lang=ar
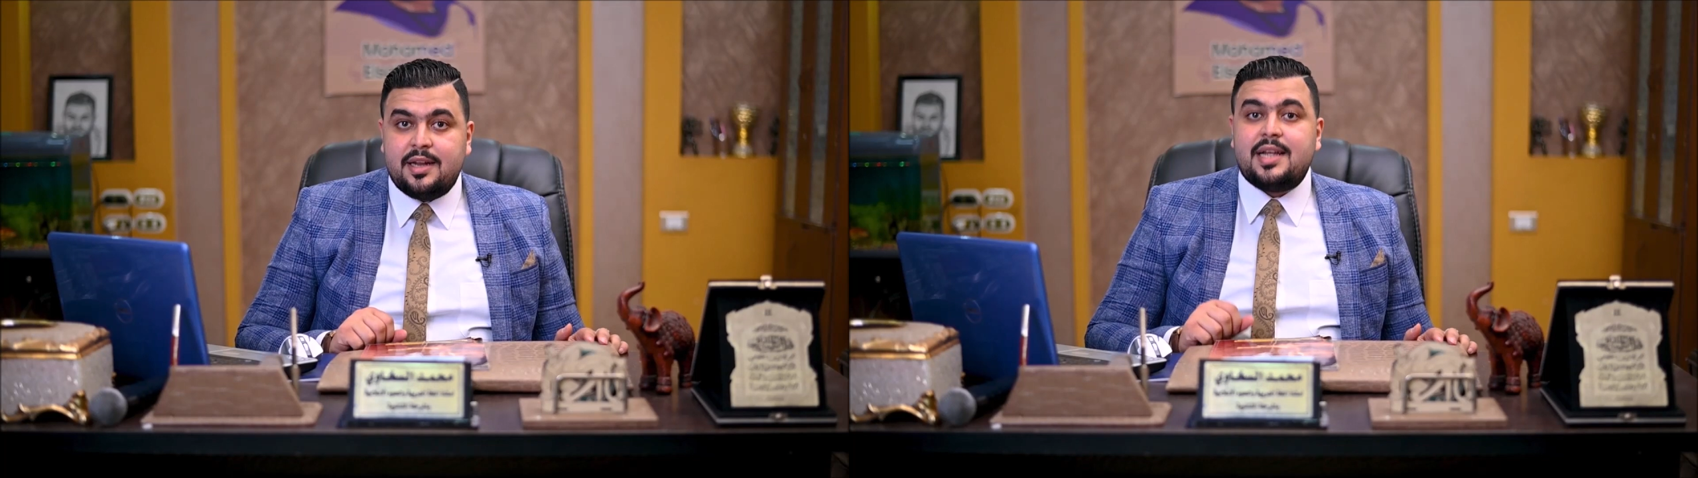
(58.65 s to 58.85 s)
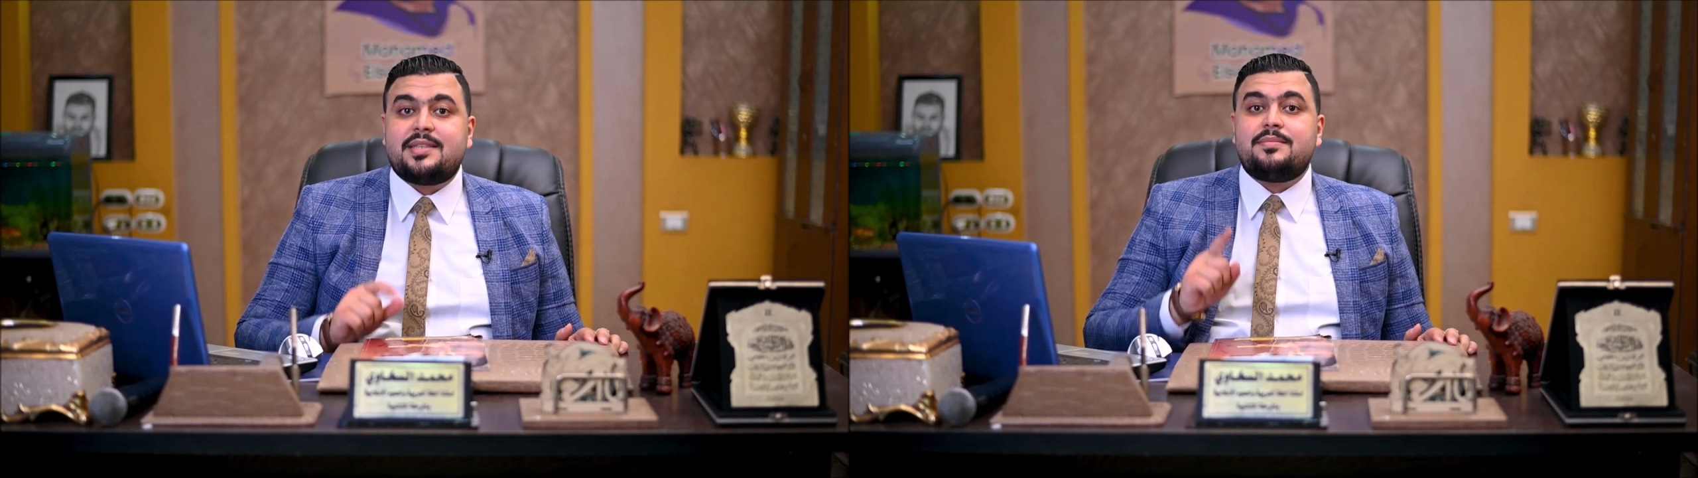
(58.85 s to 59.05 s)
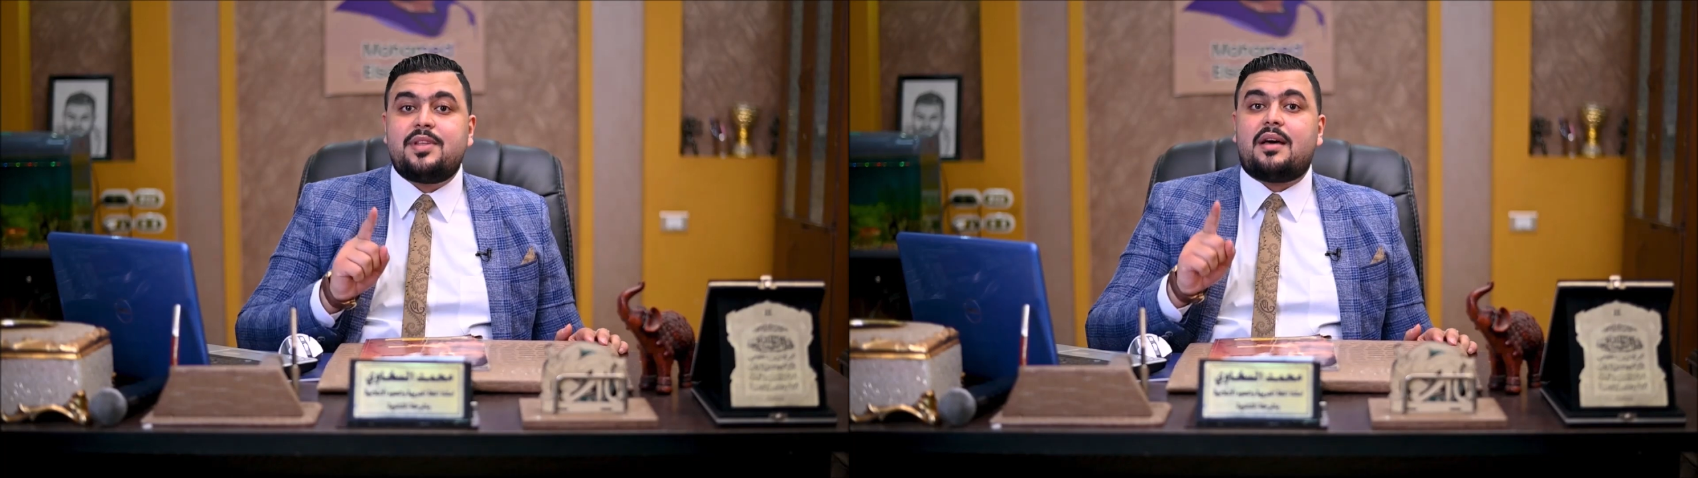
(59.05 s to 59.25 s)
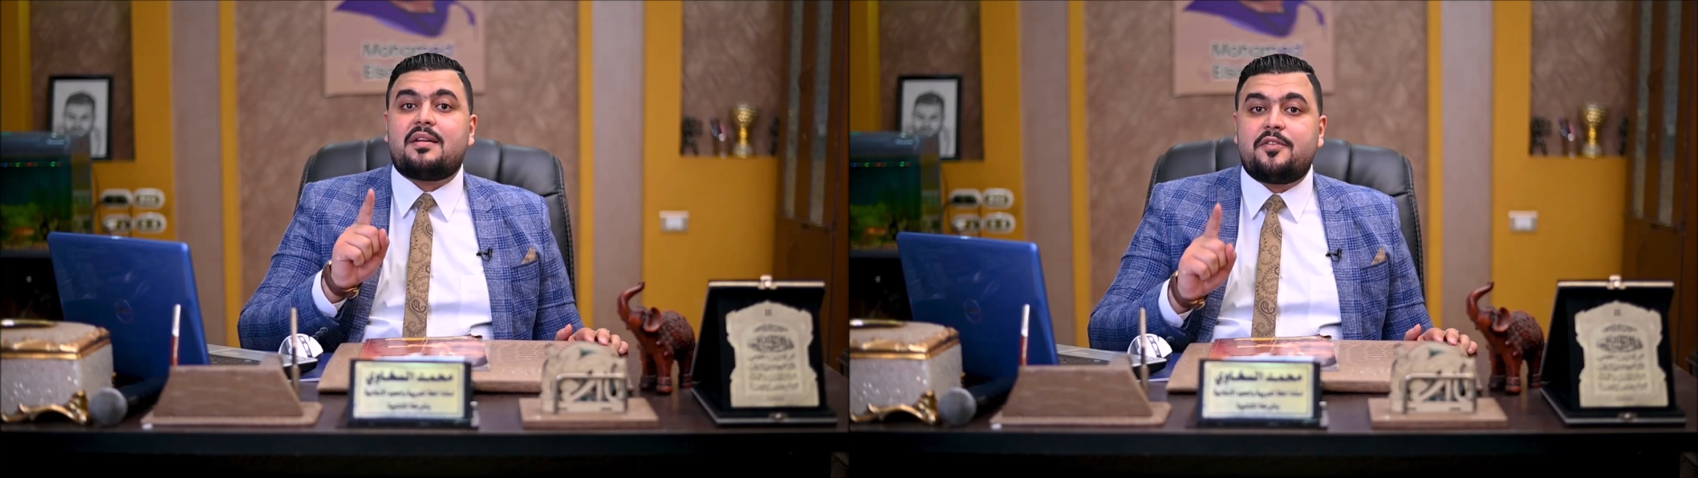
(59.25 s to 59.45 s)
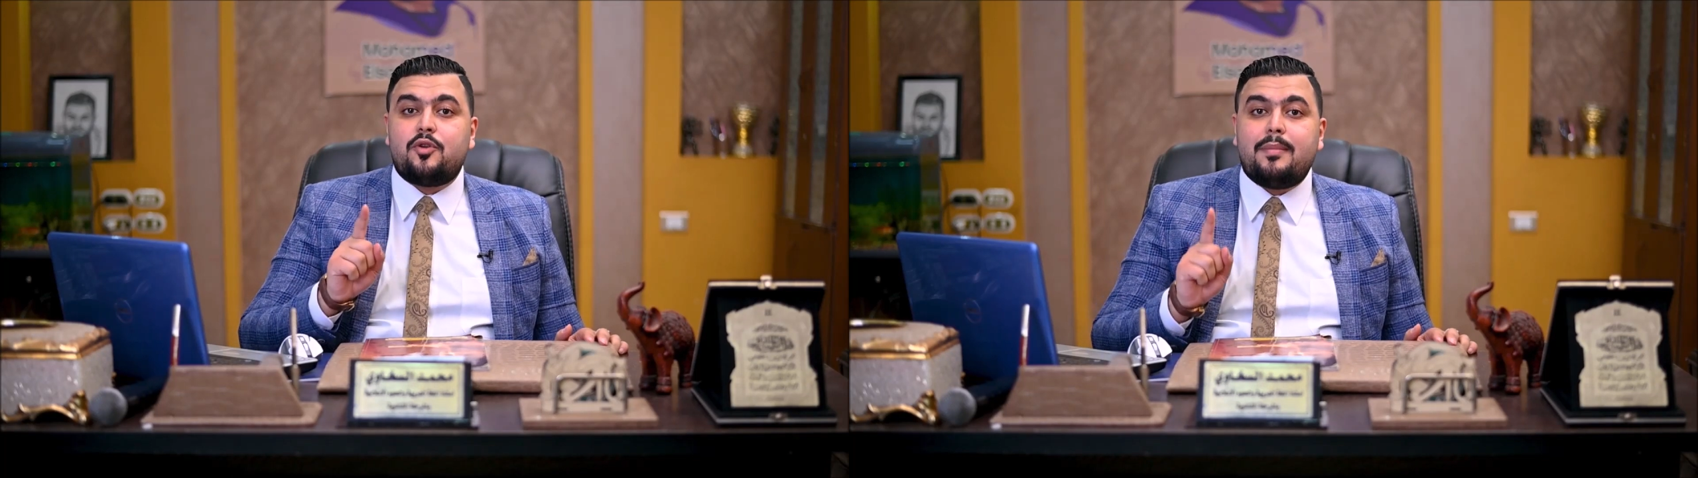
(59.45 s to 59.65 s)
لازم
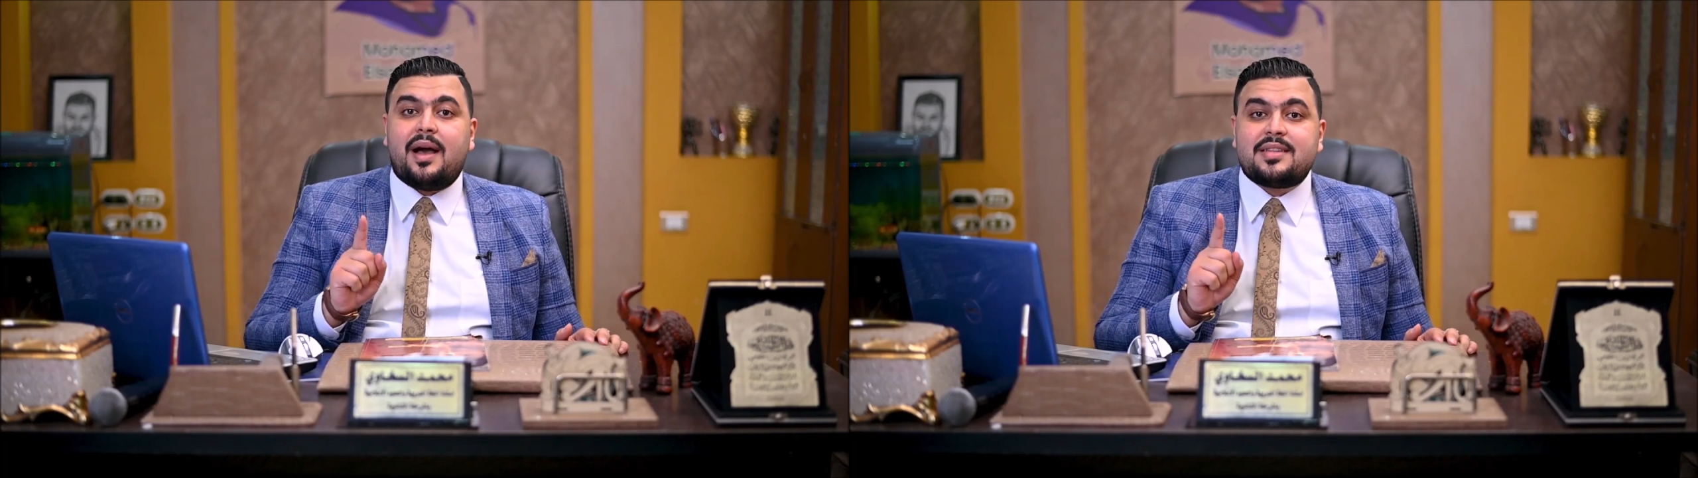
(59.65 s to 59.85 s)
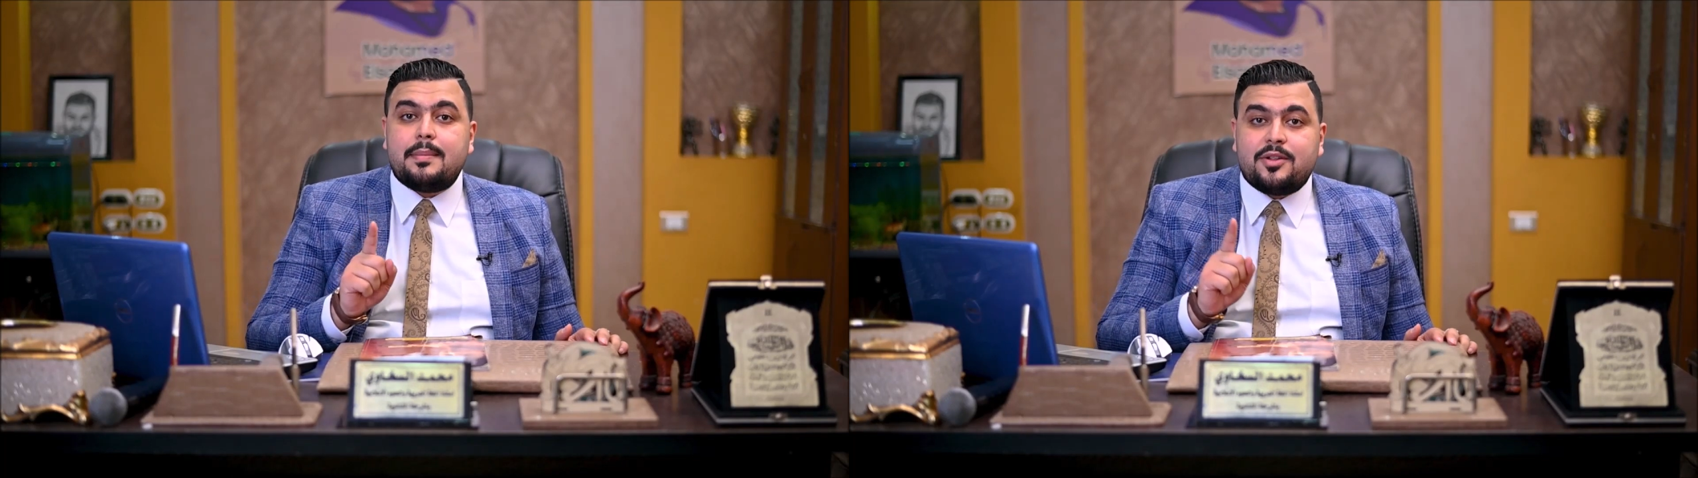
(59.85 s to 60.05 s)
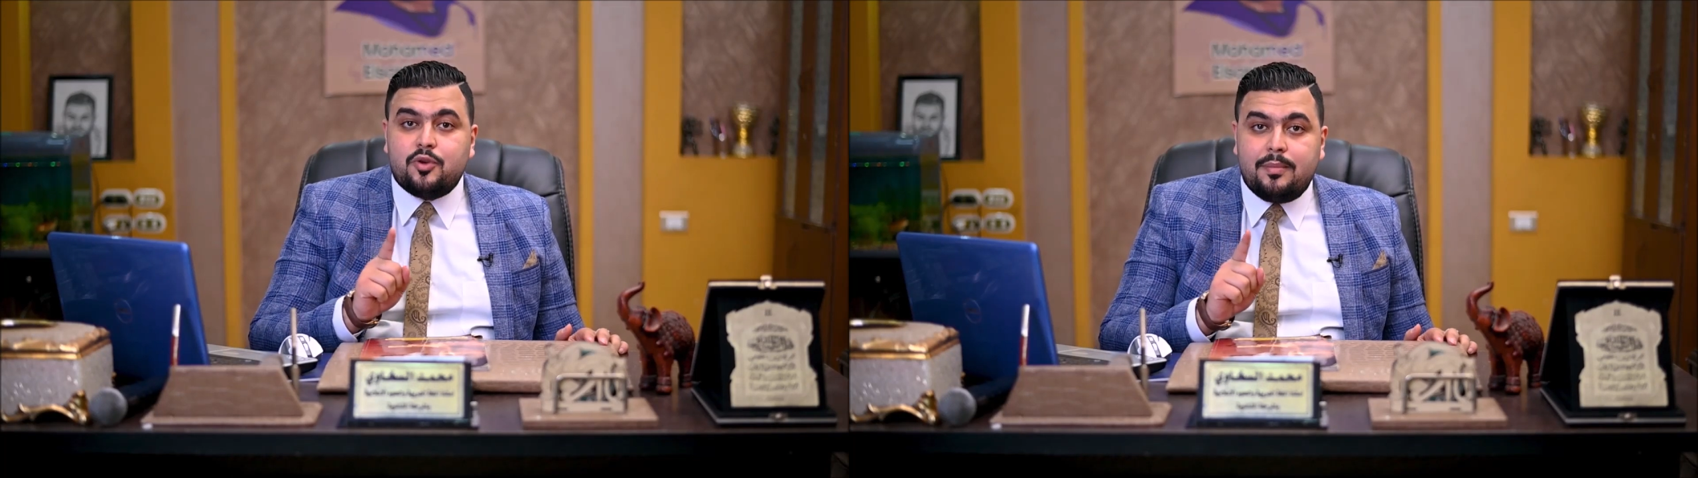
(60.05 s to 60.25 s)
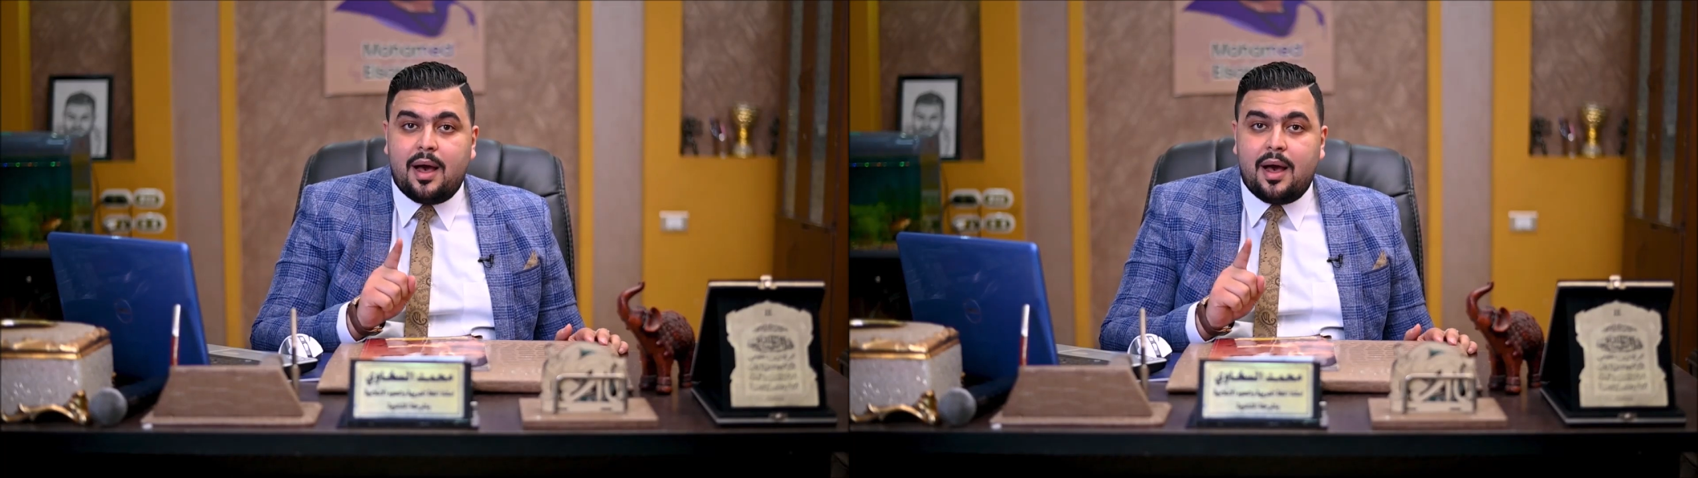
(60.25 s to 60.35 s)
تعرف ان هم اعتمدوا